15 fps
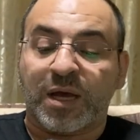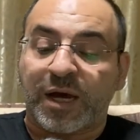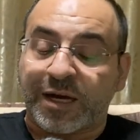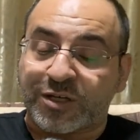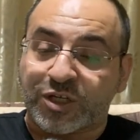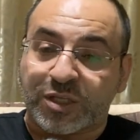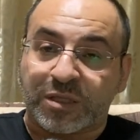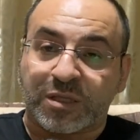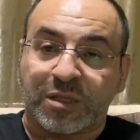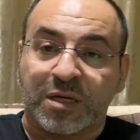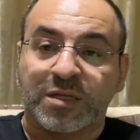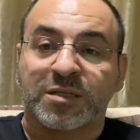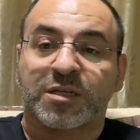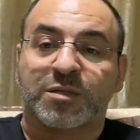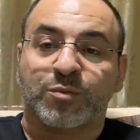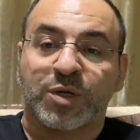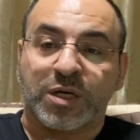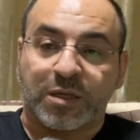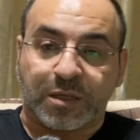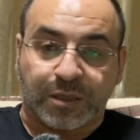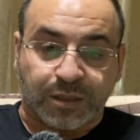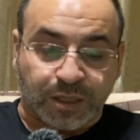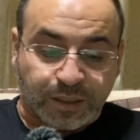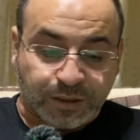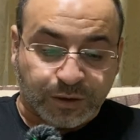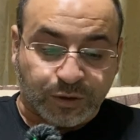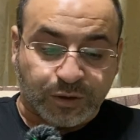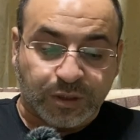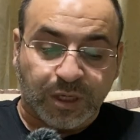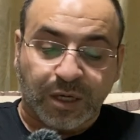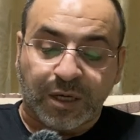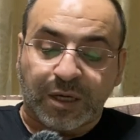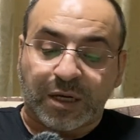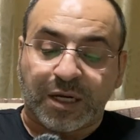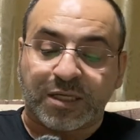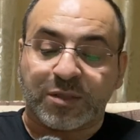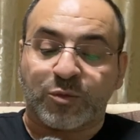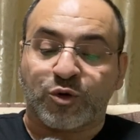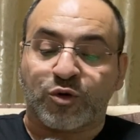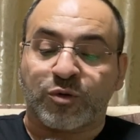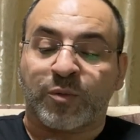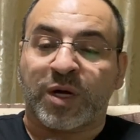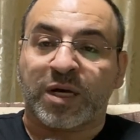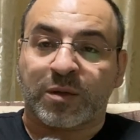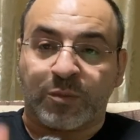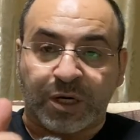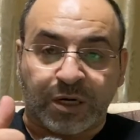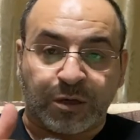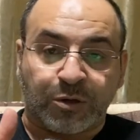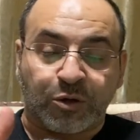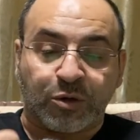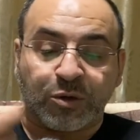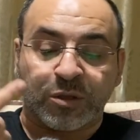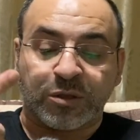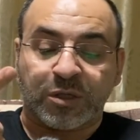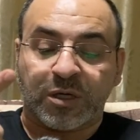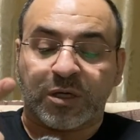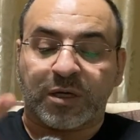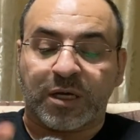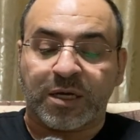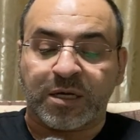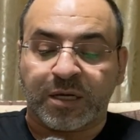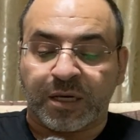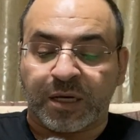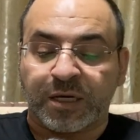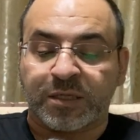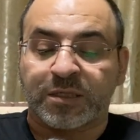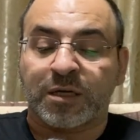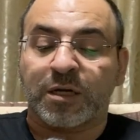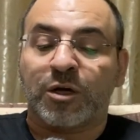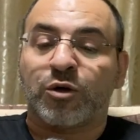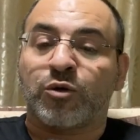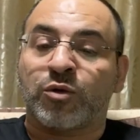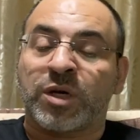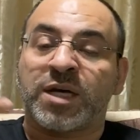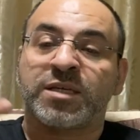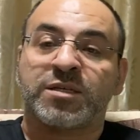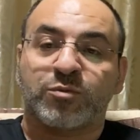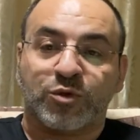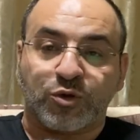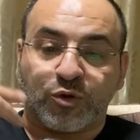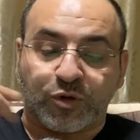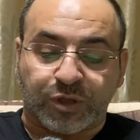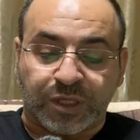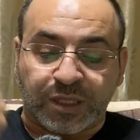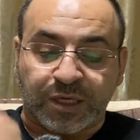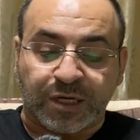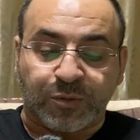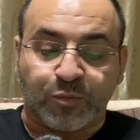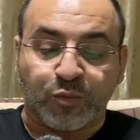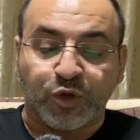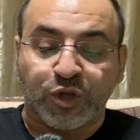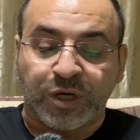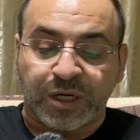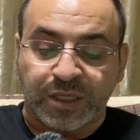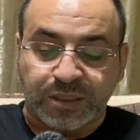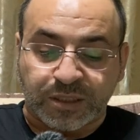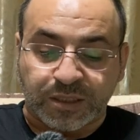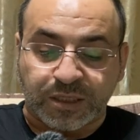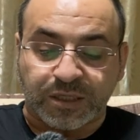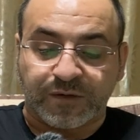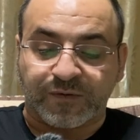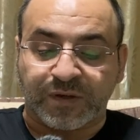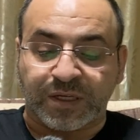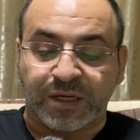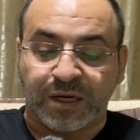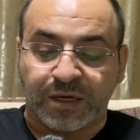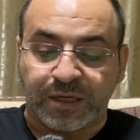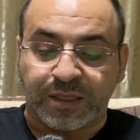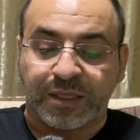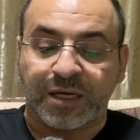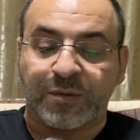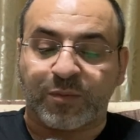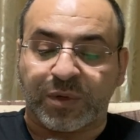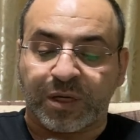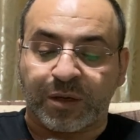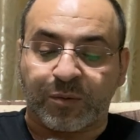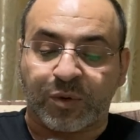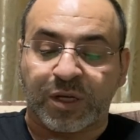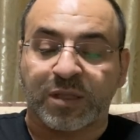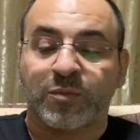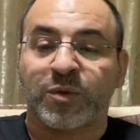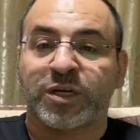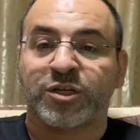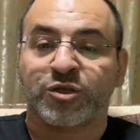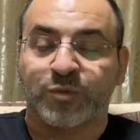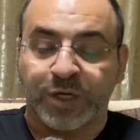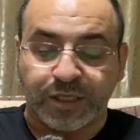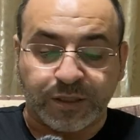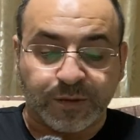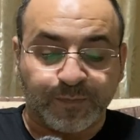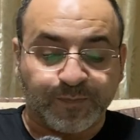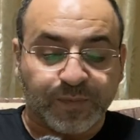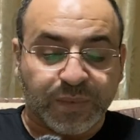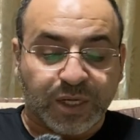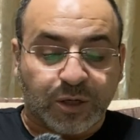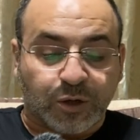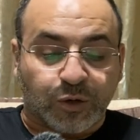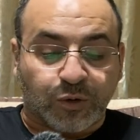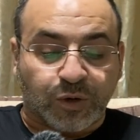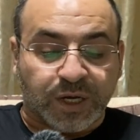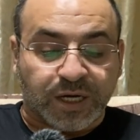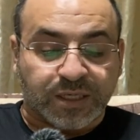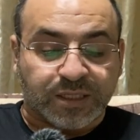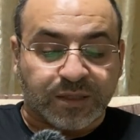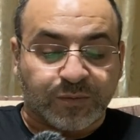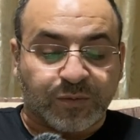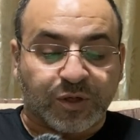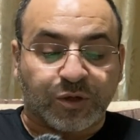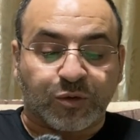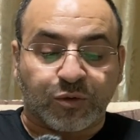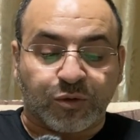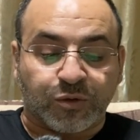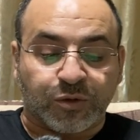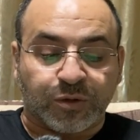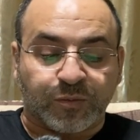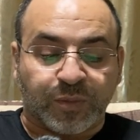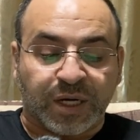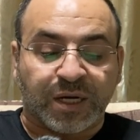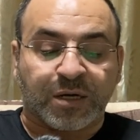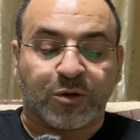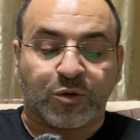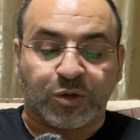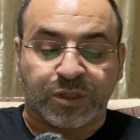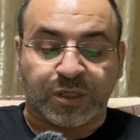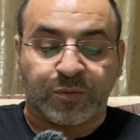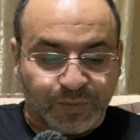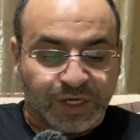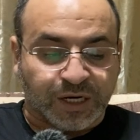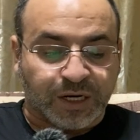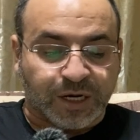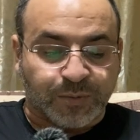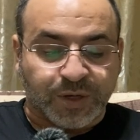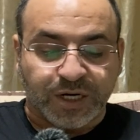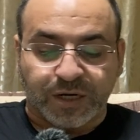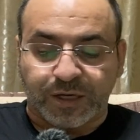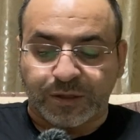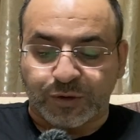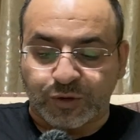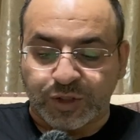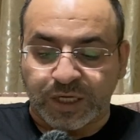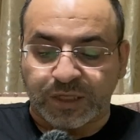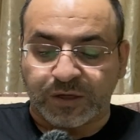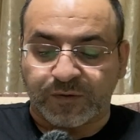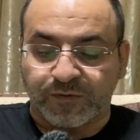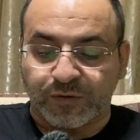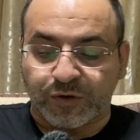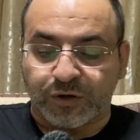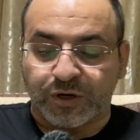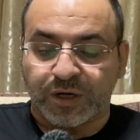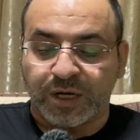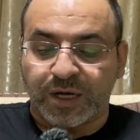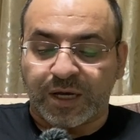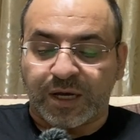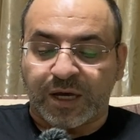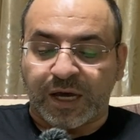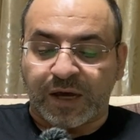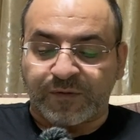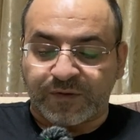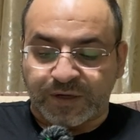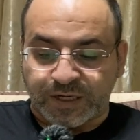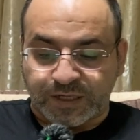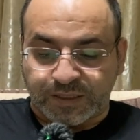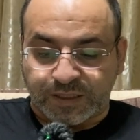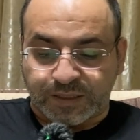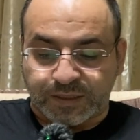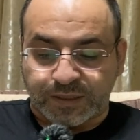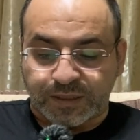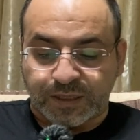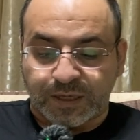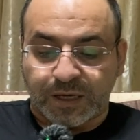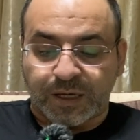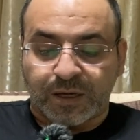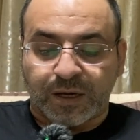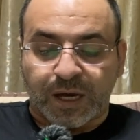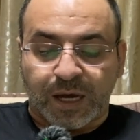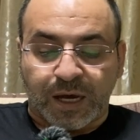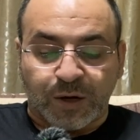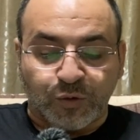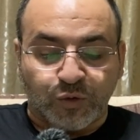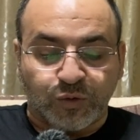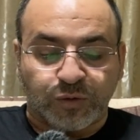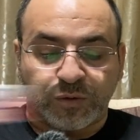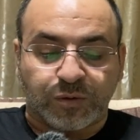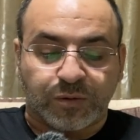عشان تتخصص بهذا التخصص لازم يكون معك بكالوريوس انكليكس ولازم تاخذ تدريب متخصص في نقل الدم البلد مانجمنت ولازم يكون معك رخصة من الامريكان سوسايتي فور افيريزيز او